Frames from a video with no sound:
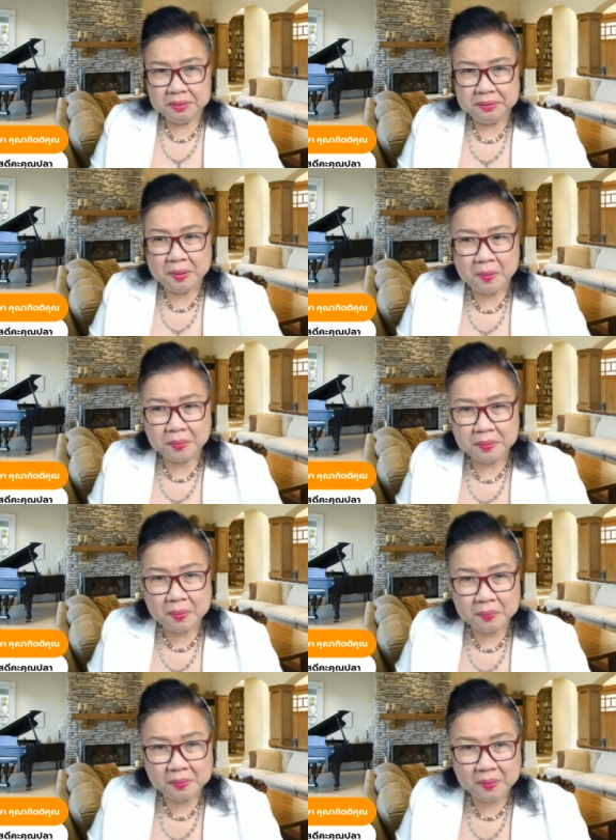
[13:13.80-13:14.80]
น้องน้อ
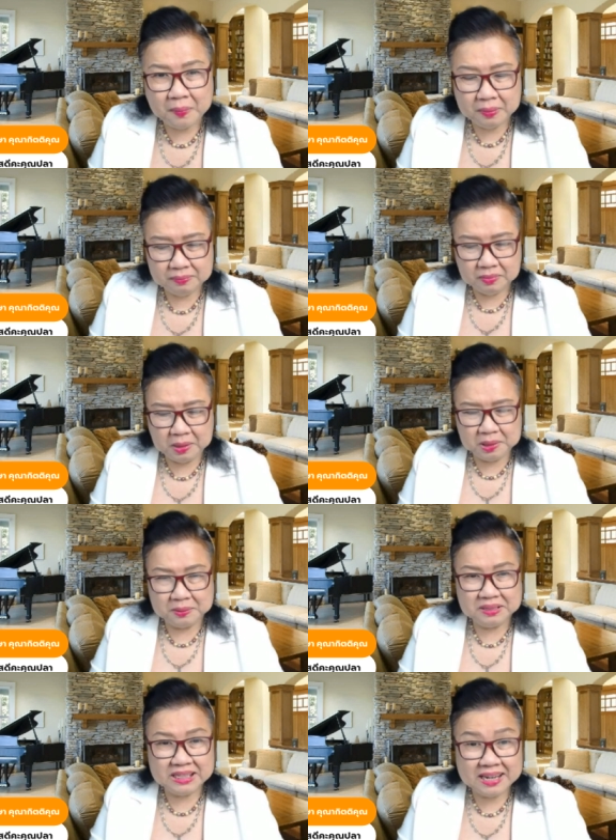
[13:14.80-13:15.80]
งน้องสน
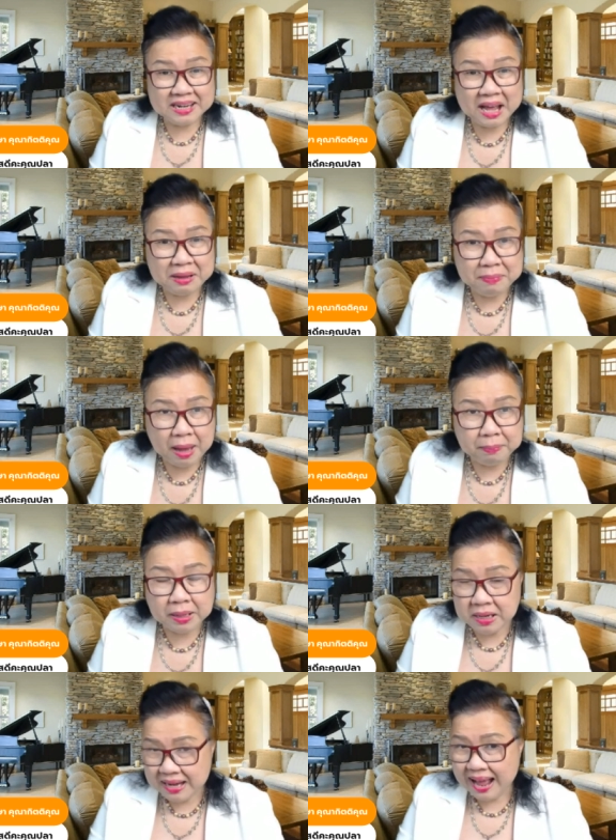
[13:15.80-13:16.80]
ใจถ่ายแบบไหม
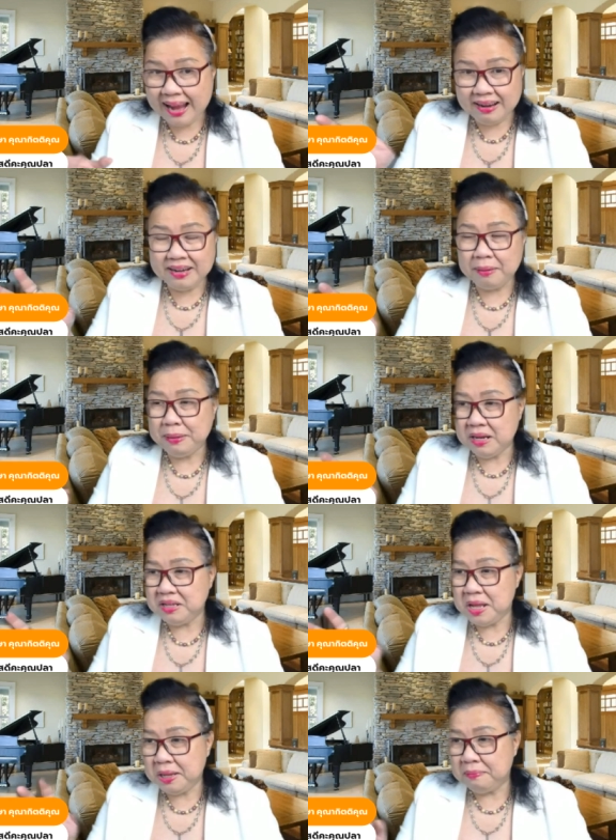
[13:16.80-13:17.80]
นี่นานแล้วนะเป็นเรื่อง
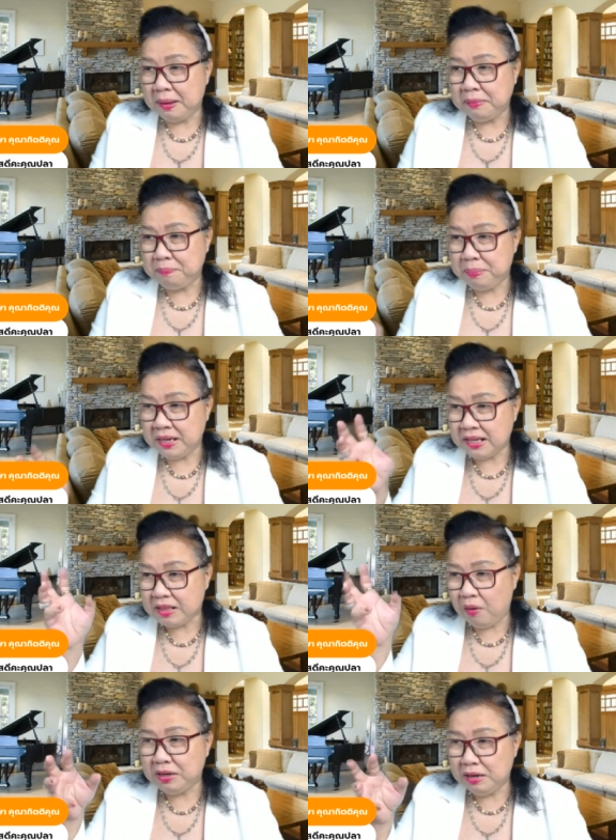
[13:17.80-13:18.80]
ยี่สิบสามสิบปีถ้าต
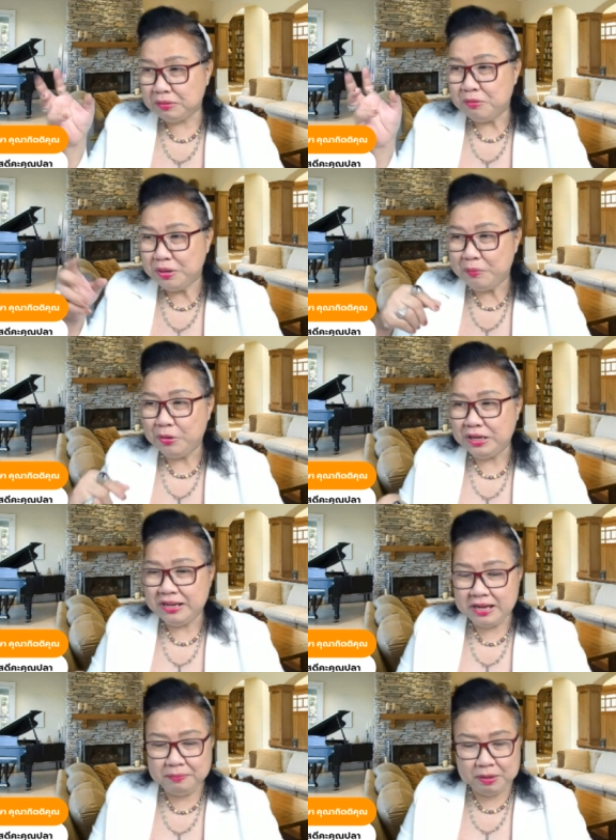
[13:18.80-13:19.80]
อนนี้เราต้องดึงบุญ
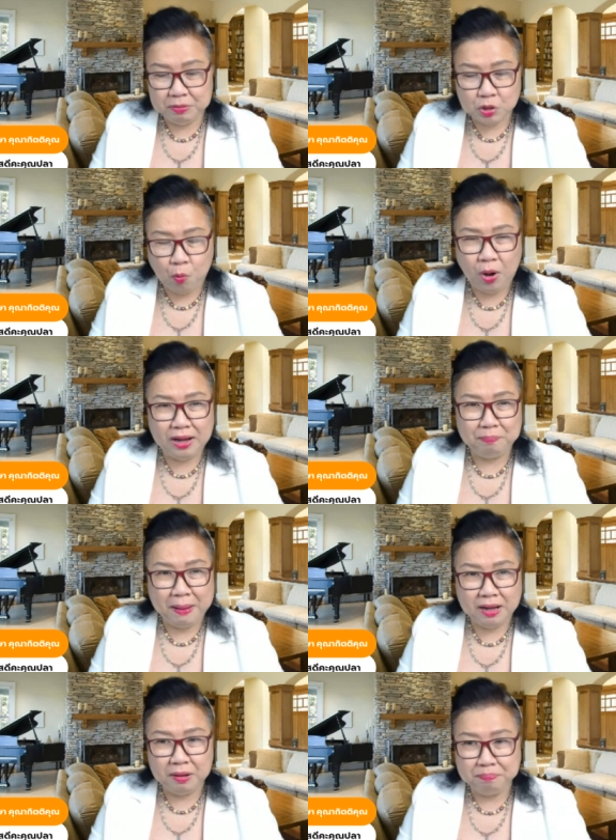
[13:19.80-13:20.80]
ดีๆนะมันก็ไม่ชวนเราไป
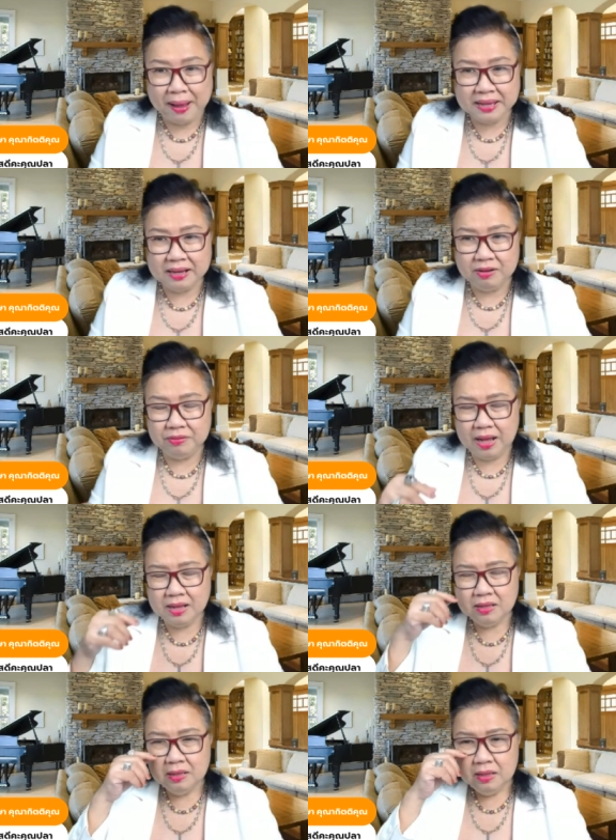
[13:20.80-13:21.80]
เราก็ไปอ่ะเขานะ
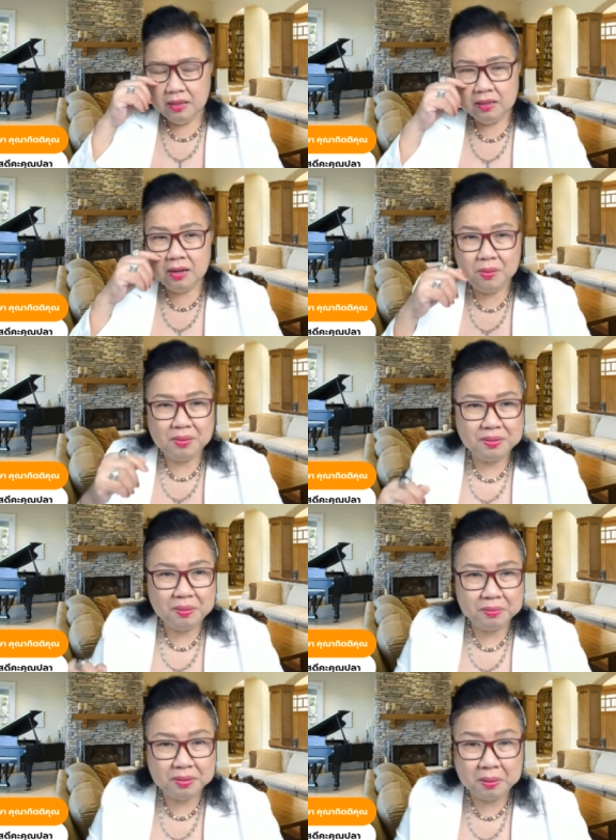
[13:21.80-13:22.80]
น้องน้อ
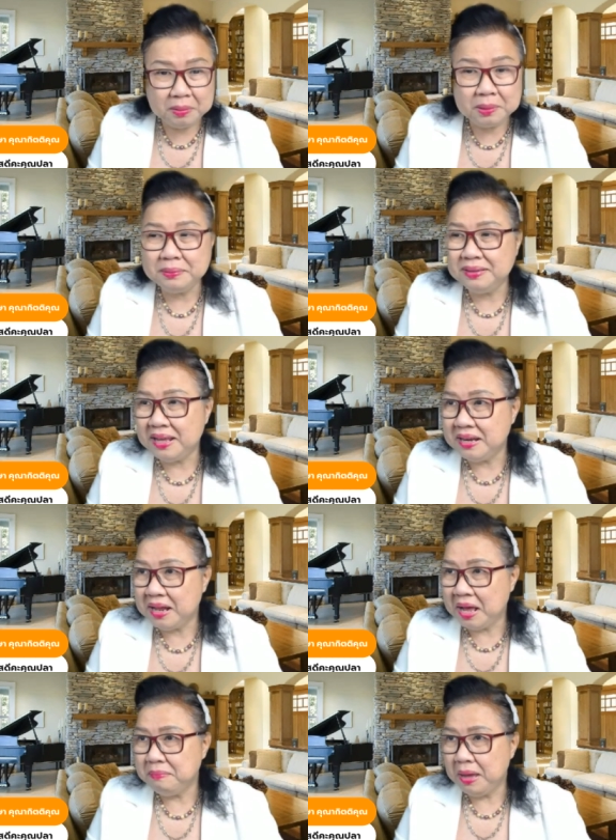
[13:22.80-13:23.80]
งน้องสนใจ
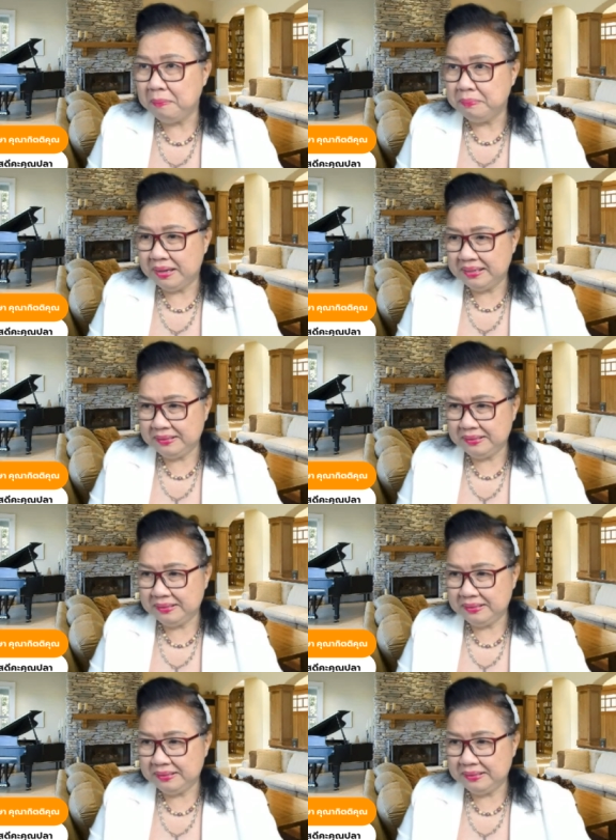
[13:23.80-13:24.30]
ถ่ายแบบไหม